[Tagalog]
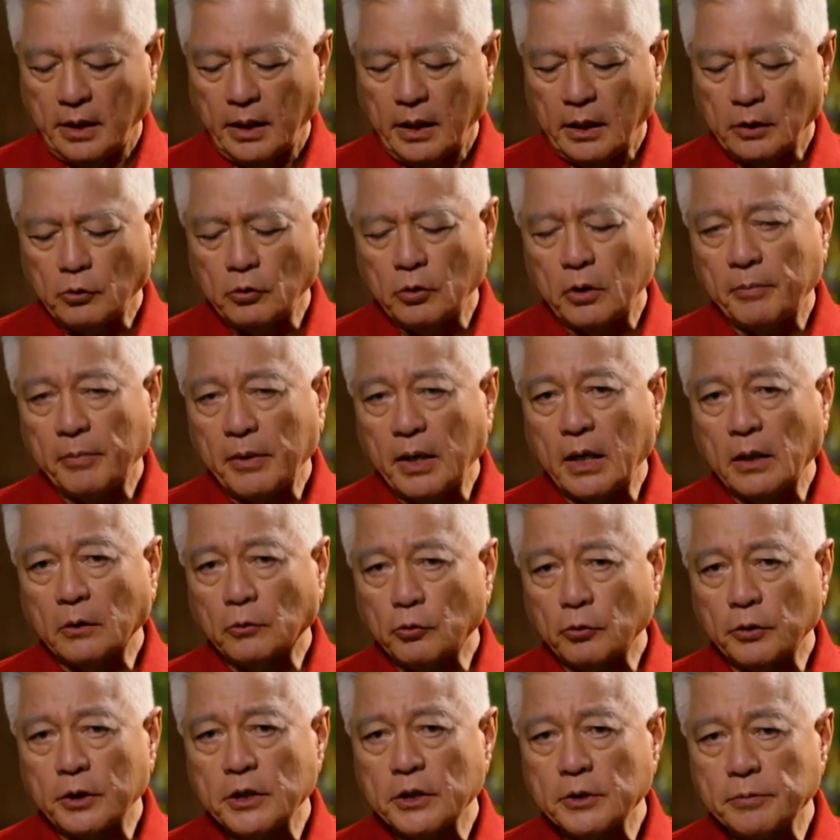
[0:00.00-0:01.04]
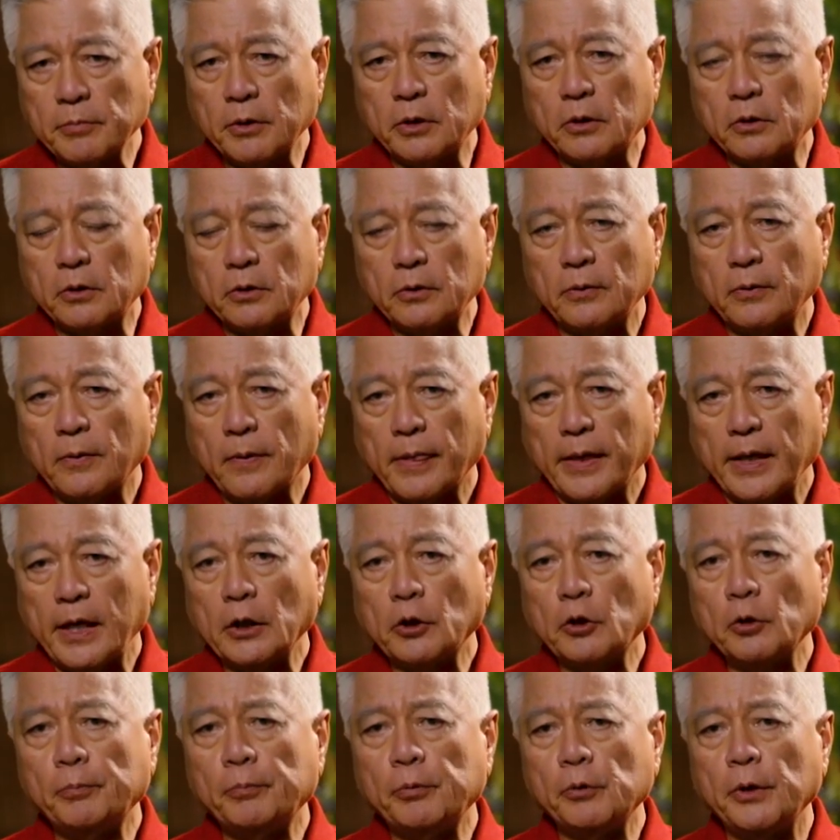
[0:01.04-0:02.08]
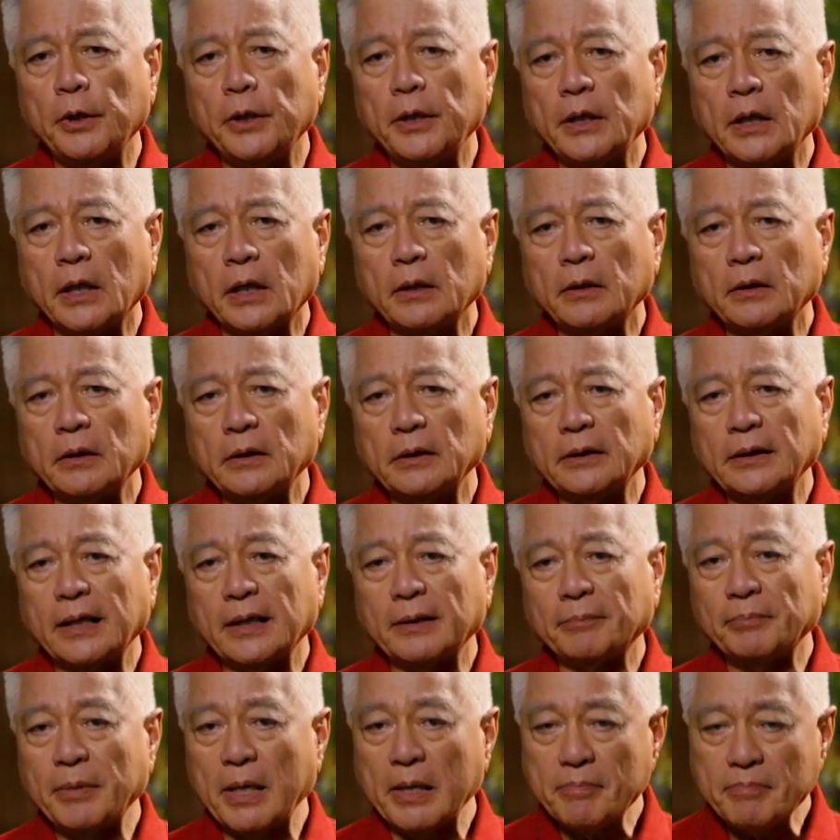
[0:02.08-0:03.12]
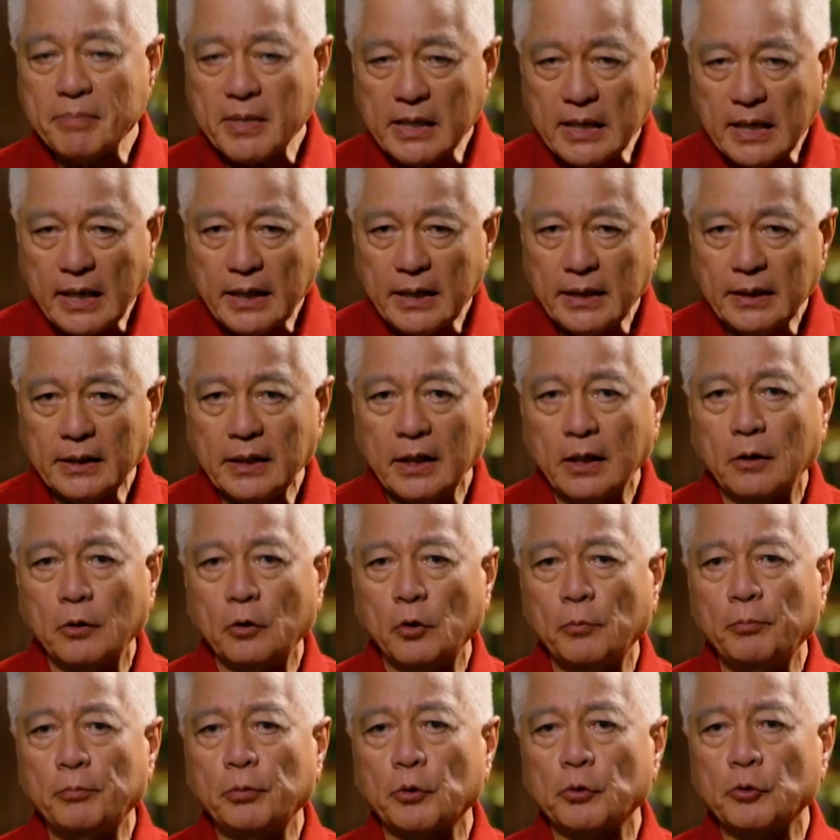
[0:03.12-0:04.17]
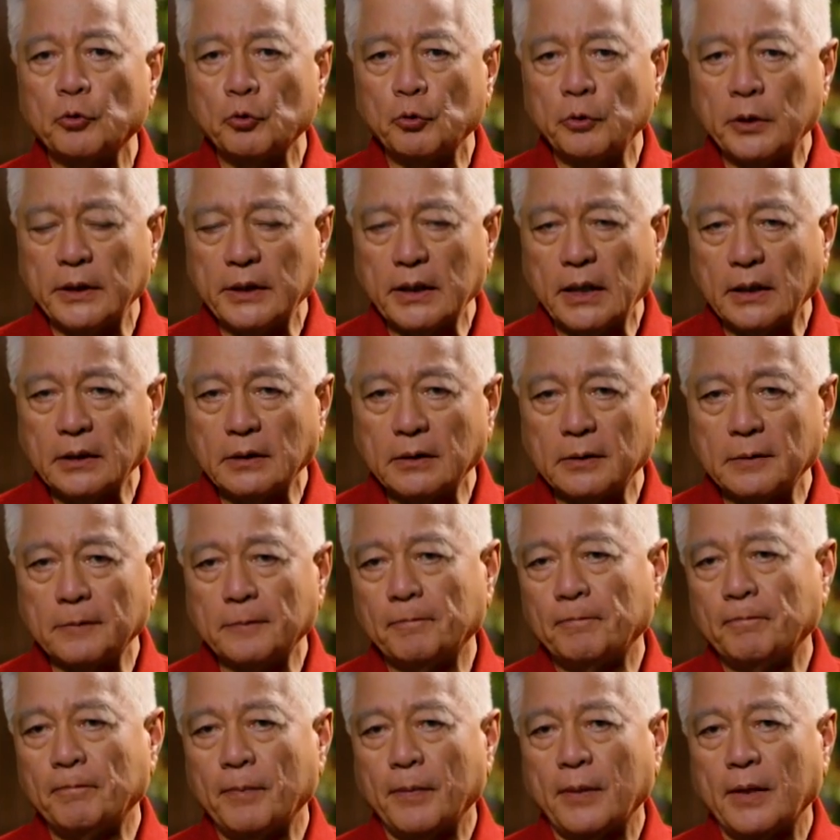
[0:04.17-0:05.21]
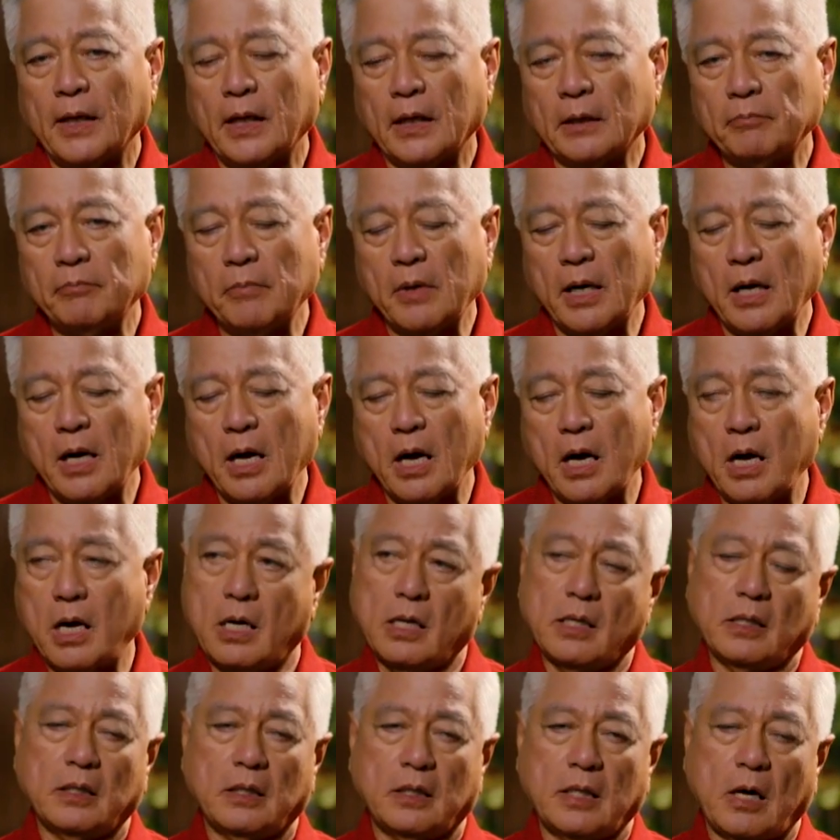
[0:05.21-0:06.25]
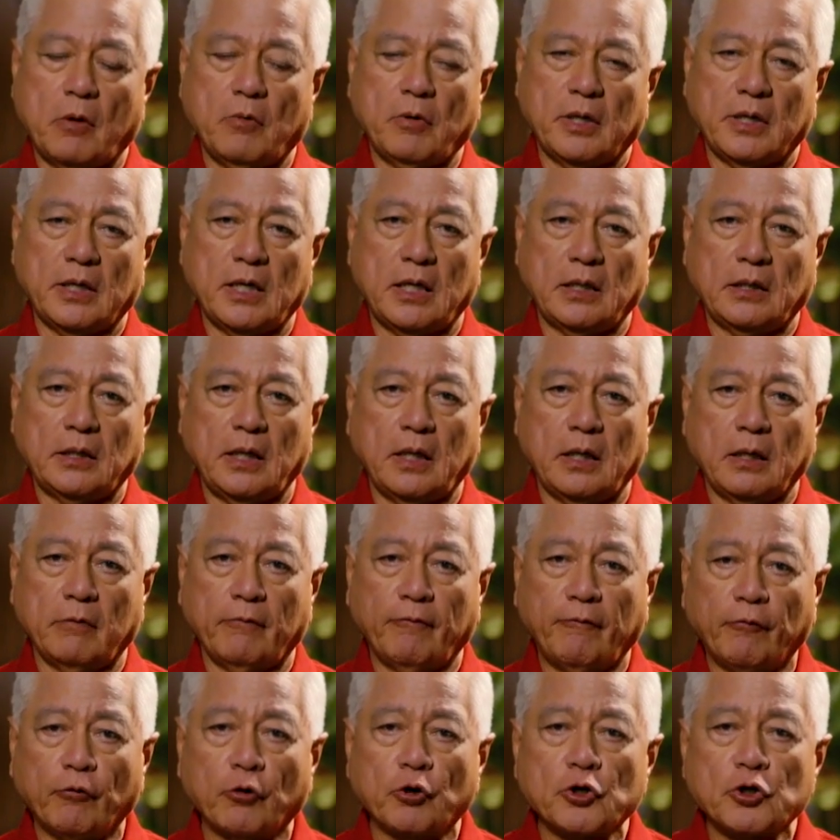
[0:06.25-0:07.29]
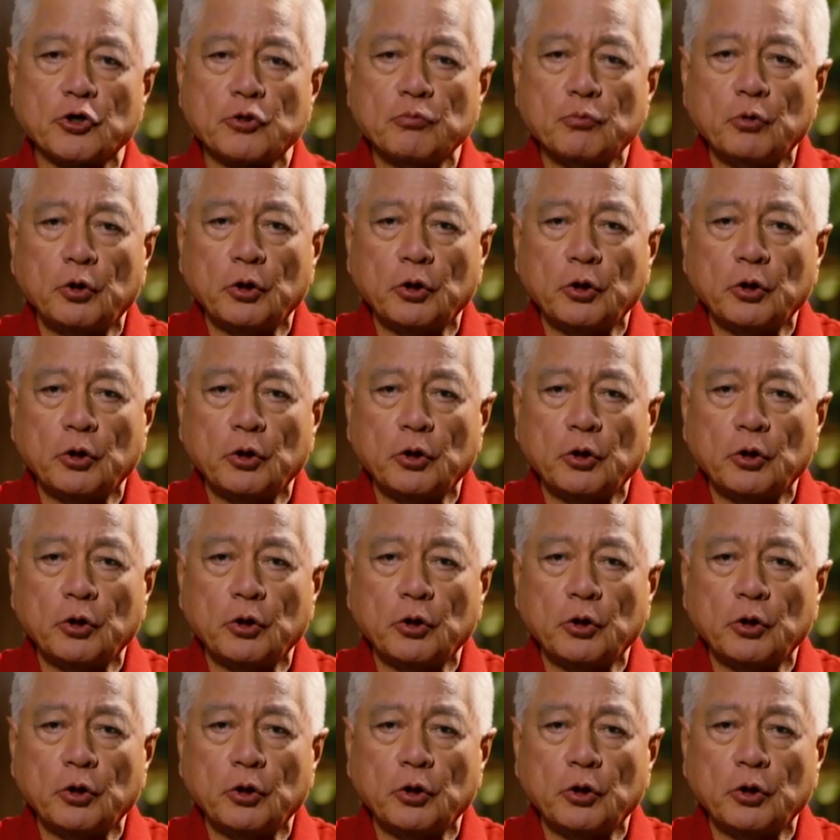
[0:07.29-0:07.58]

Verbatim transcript: Ito naman ang turismo, ito po ay nag, nagbibigay ng oportunidad at mga tawag nating force